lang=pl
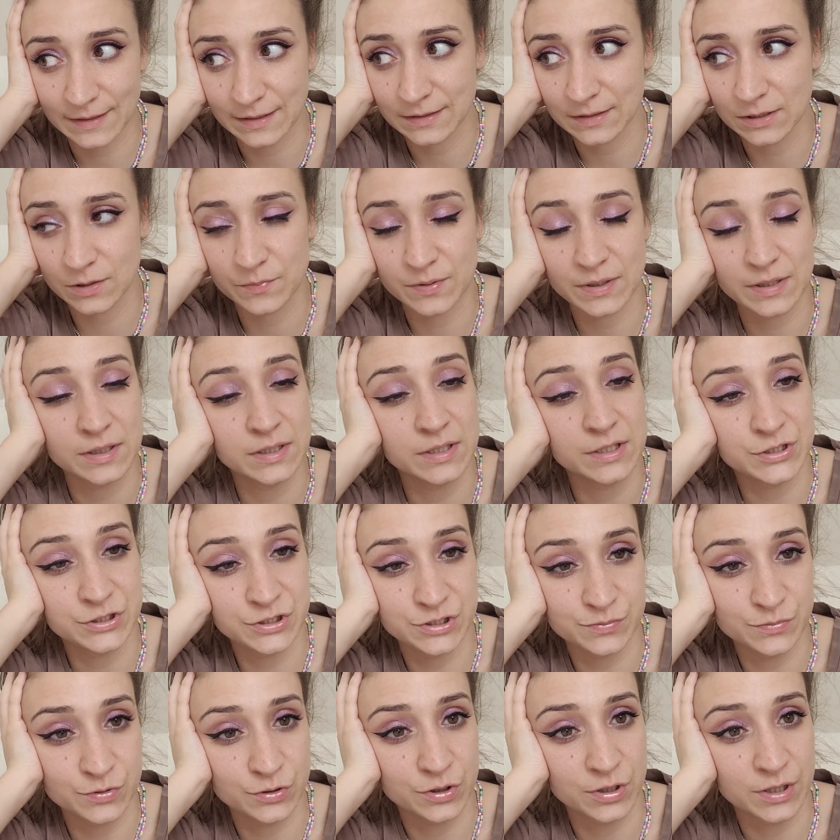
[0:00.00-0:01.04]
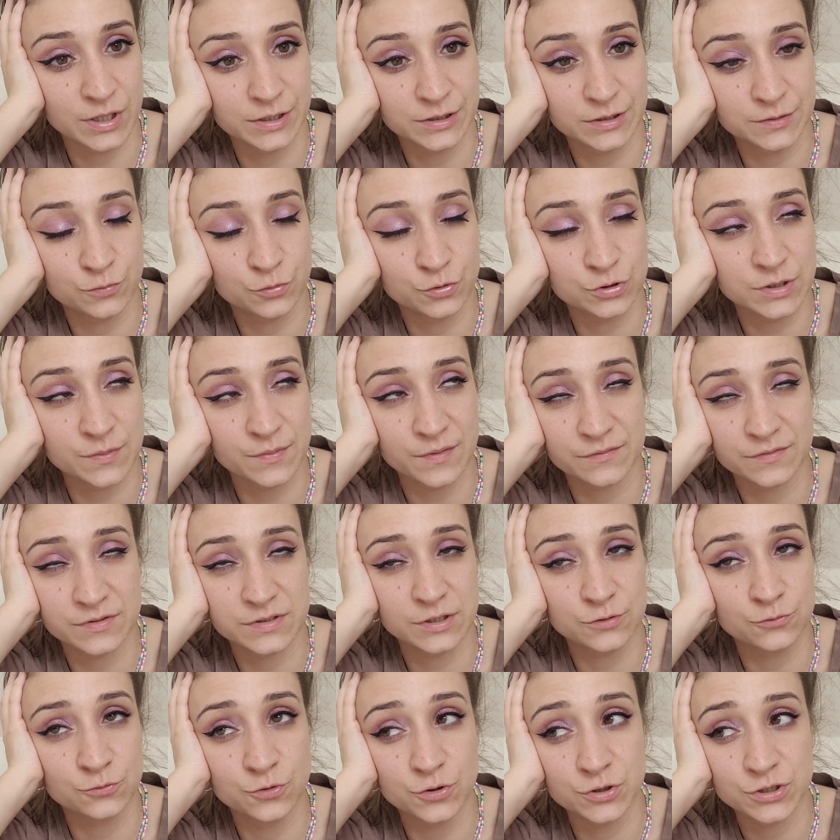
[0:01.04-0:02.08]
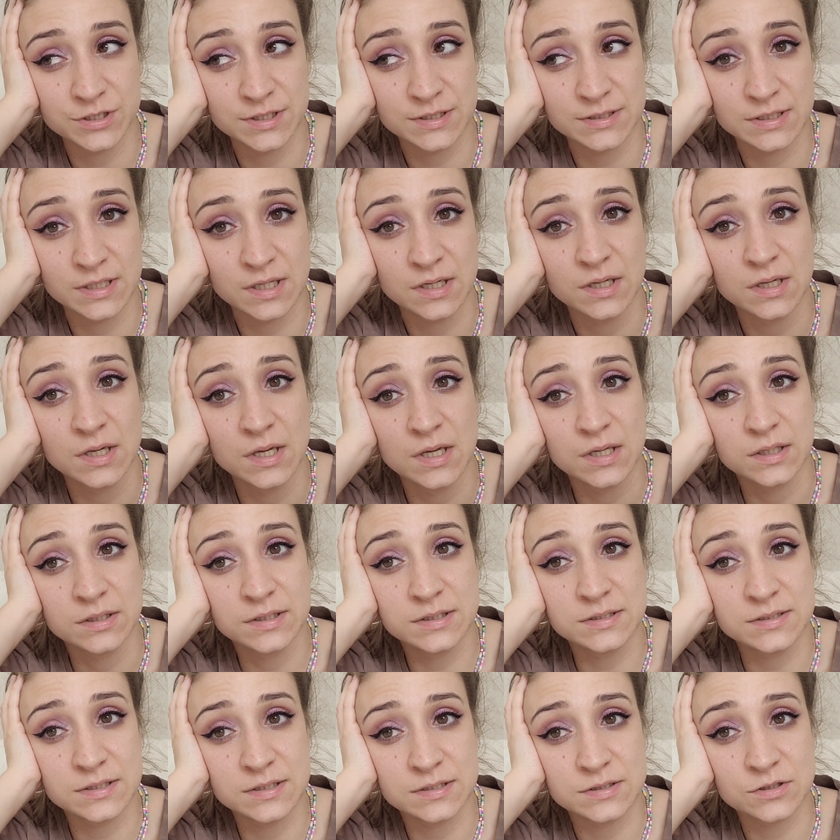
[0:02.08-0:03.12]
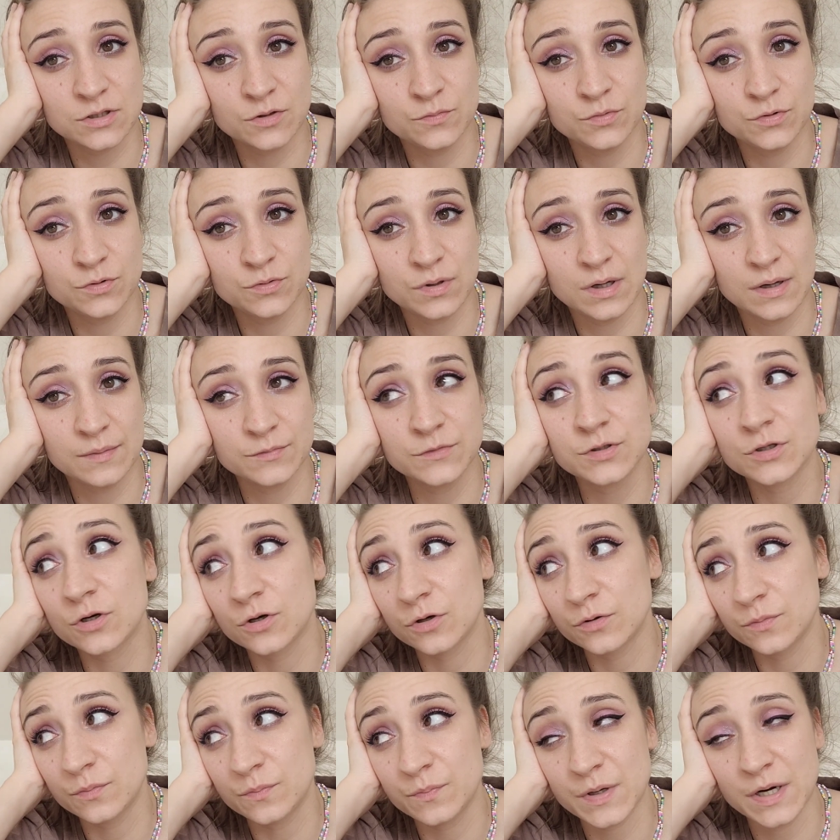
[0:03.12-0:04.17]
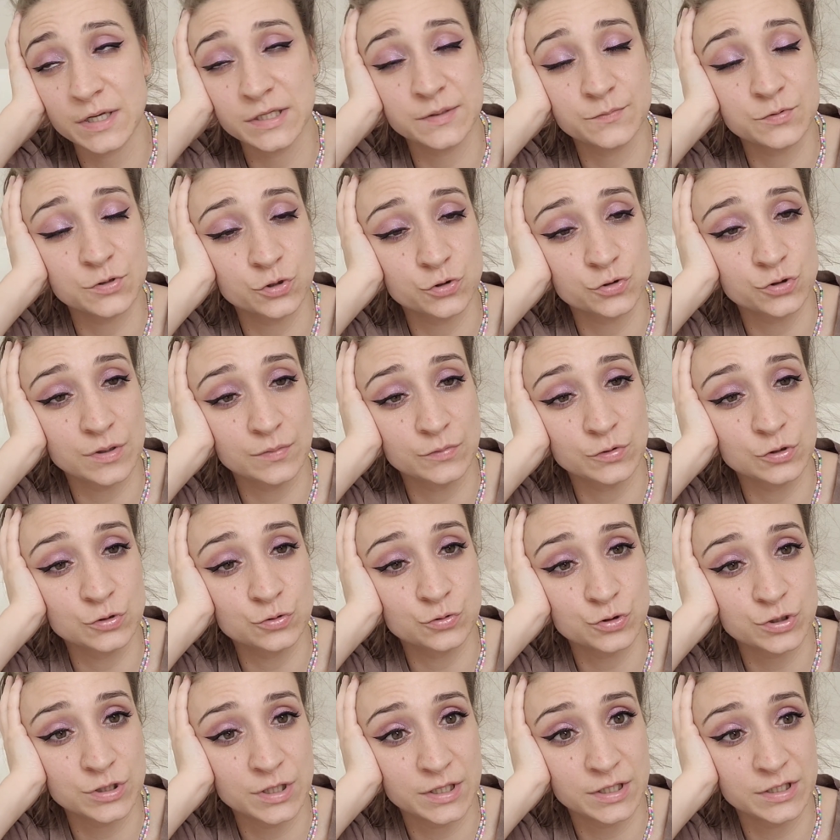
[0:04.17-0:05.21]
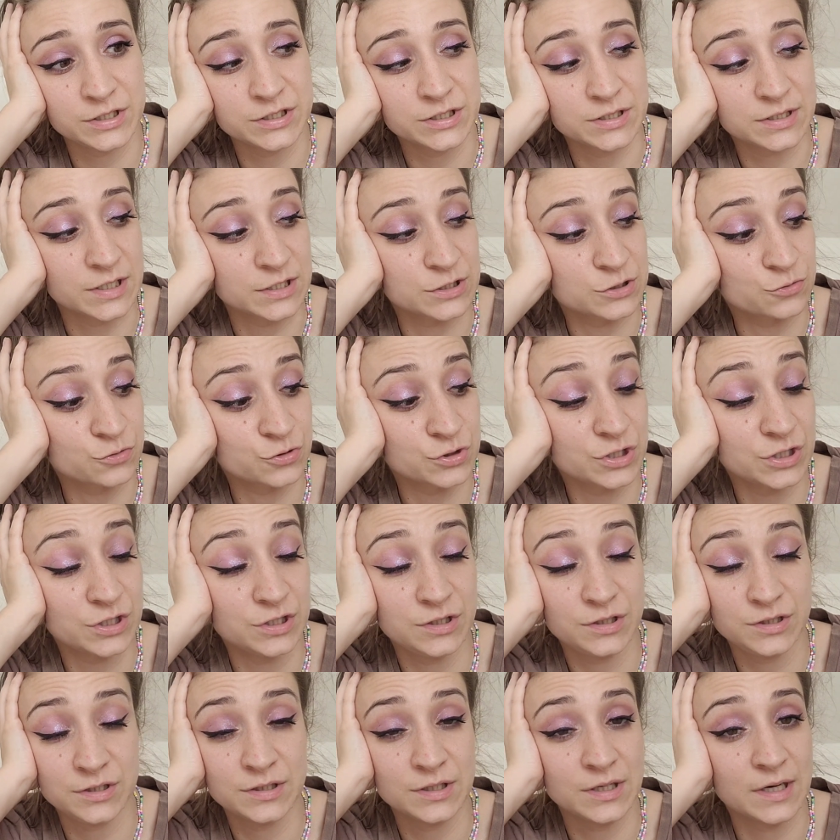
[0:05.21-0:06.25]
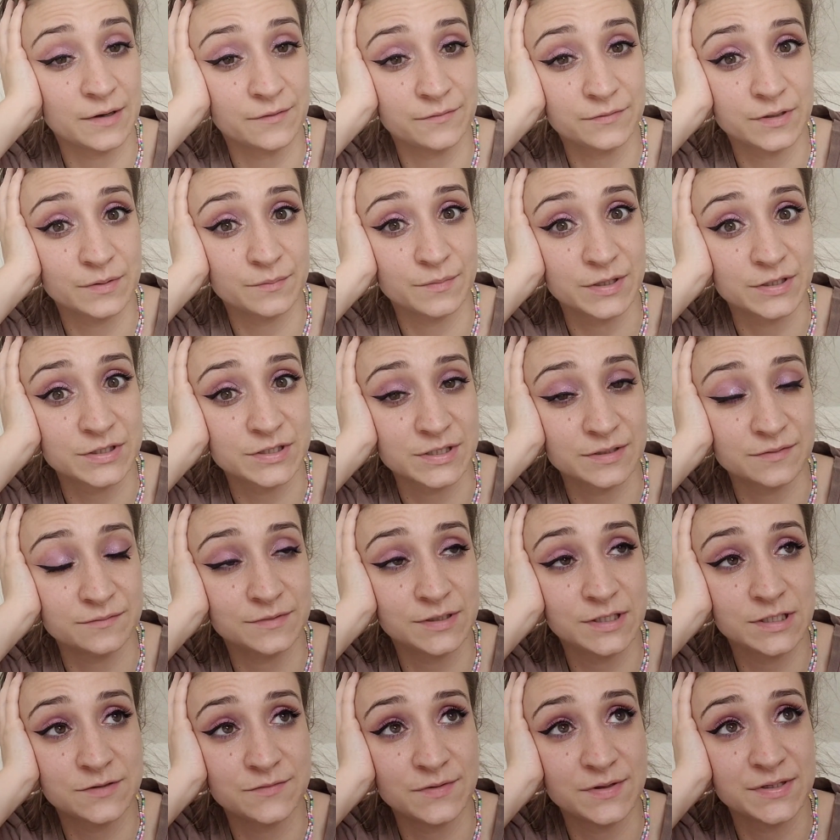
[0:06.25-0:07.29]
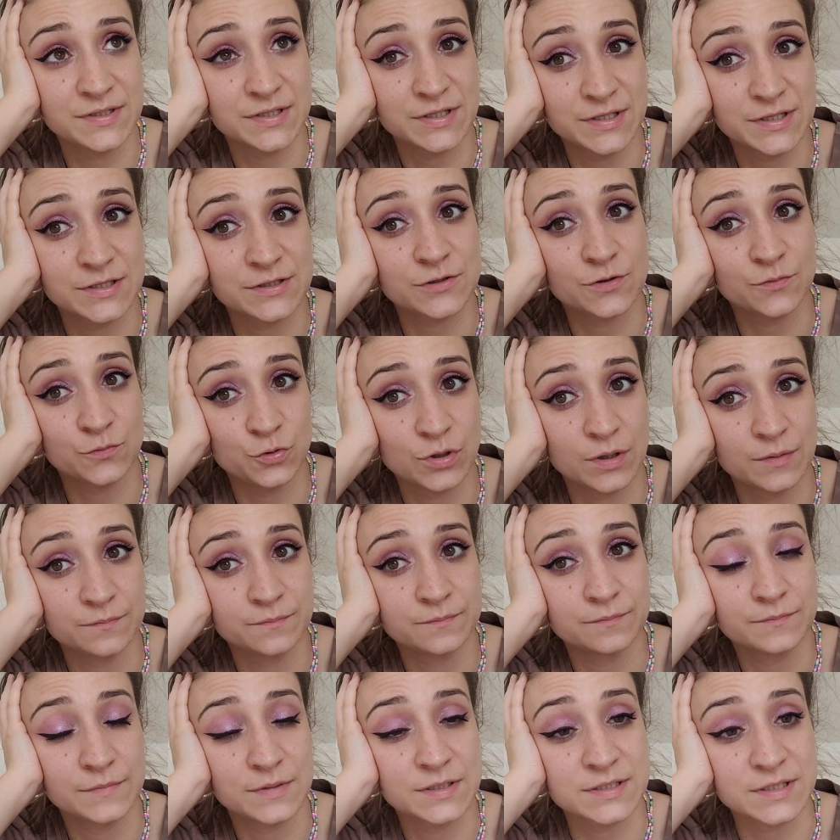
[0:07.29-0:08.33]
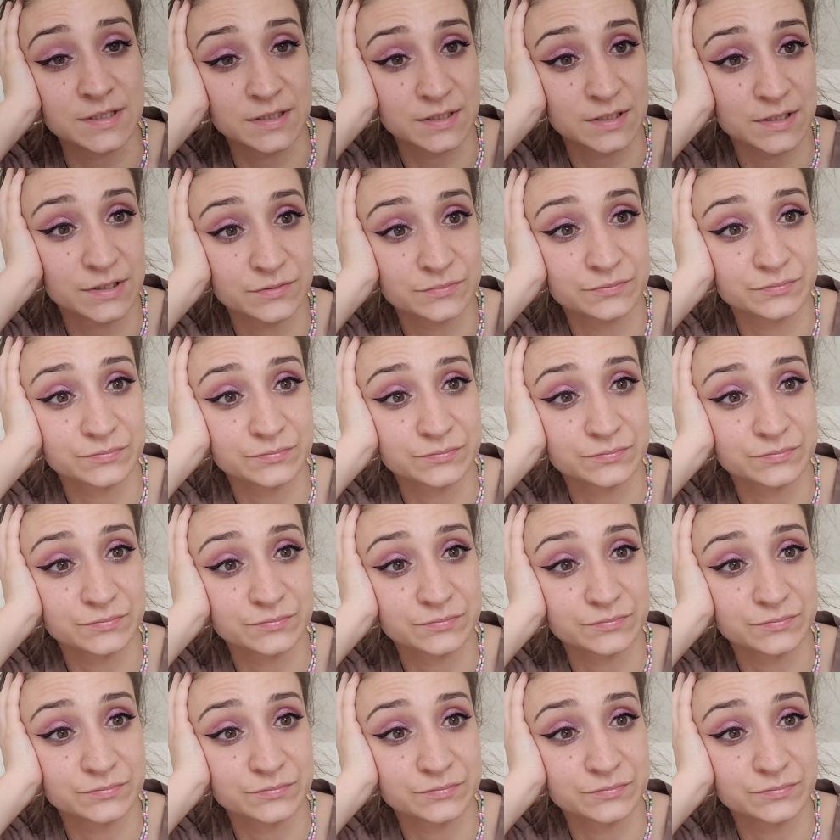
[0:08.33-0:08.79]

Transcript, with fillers: Dobra, lecimy kochani, bo już naprawdę za długo siedzę, nic nie zrobiłam, tylko pranie przełożyłam do suszary i się teraz suszy i tyle w temacie. Nic więcej nie zrobiłam. Masakra.